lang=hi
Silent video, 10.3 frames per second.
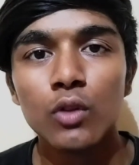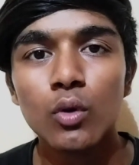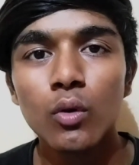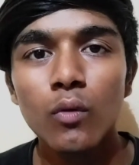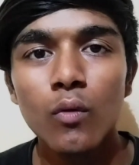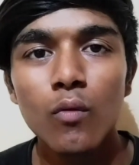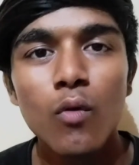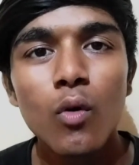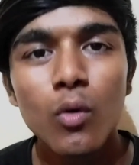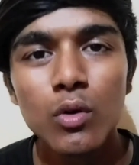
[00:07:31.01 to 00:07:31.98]
तो
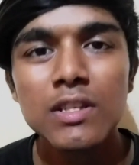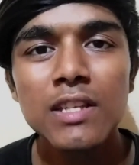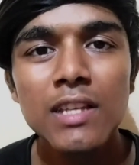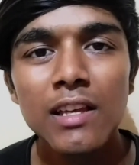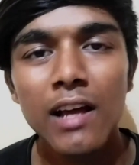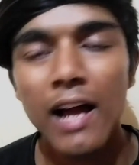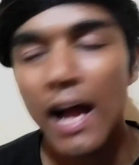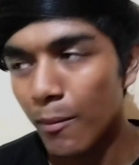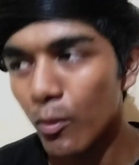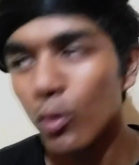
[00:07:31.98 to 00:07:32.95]
वो खुशी
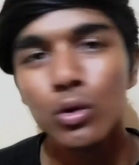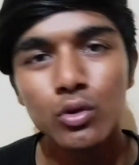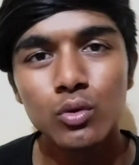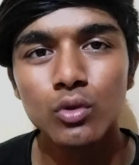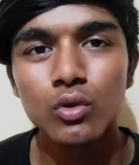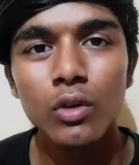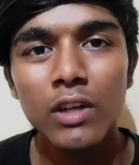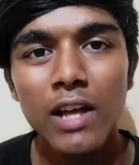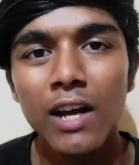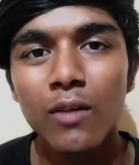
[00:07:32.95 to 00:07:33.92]
आप लोग खुद सोचो कि
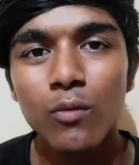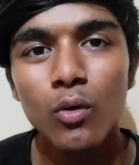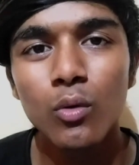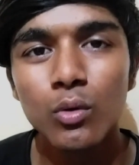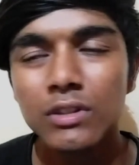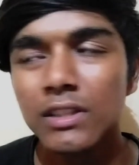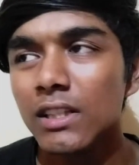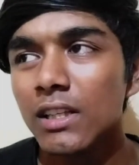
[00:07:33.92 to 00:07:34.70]
अगर वो खुशी